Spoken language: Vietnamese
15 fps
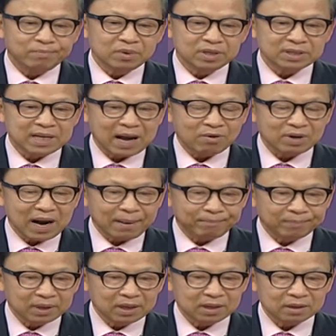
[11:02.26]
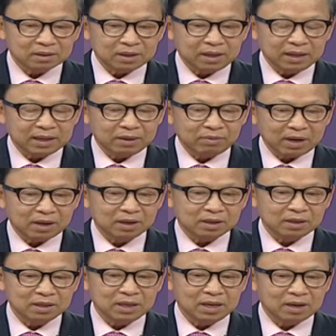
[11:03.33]
16 năm á, thì cái record
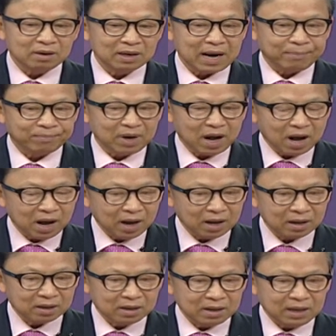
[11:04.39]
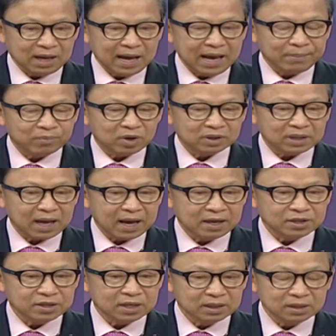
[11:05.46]
nó vẫn còn nằm đó em có thể
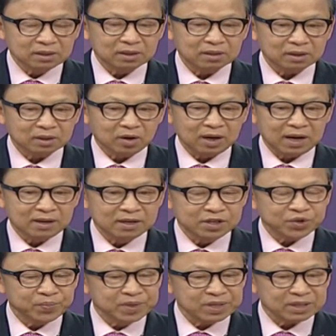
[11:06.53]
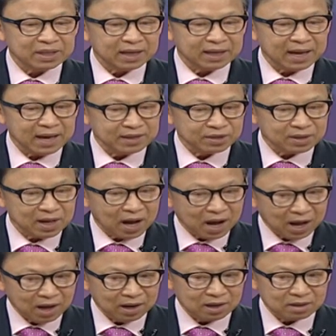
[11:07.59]
xin gọi là dismiss cái case
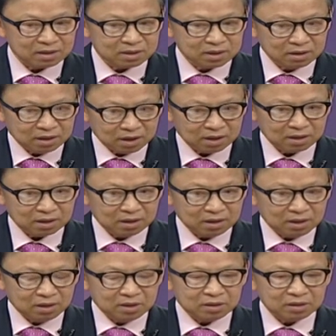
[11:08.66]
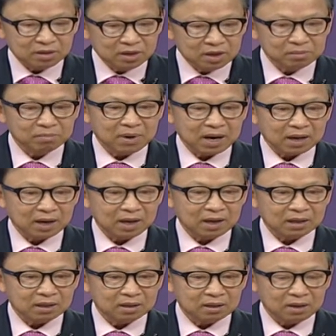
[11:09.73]
đó được nhưng mà đó
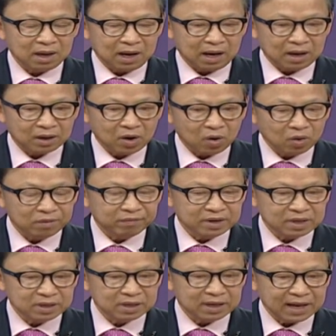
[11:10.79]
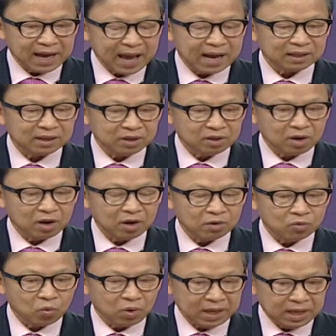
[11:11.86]
à, đối với những người khác thì nó
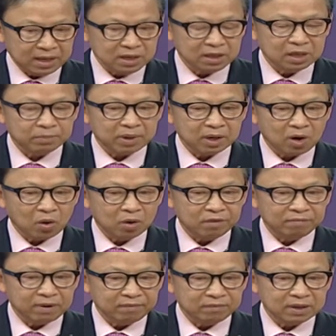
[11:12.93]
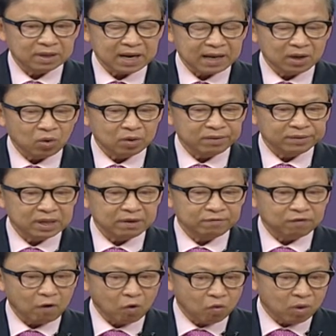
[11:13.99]
hủy nhưng mà đối về vấn đề đối với chính
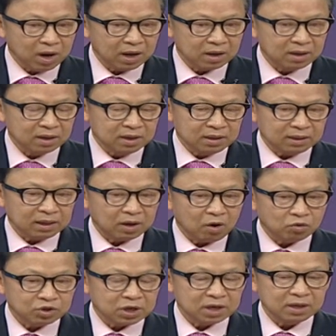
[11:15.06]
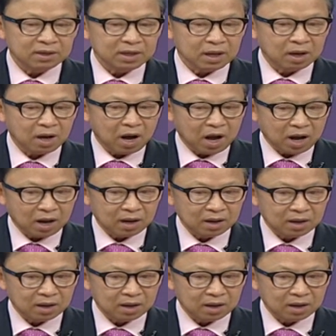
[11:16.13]
phủ á thì cái hồ sơ nó vẫn còn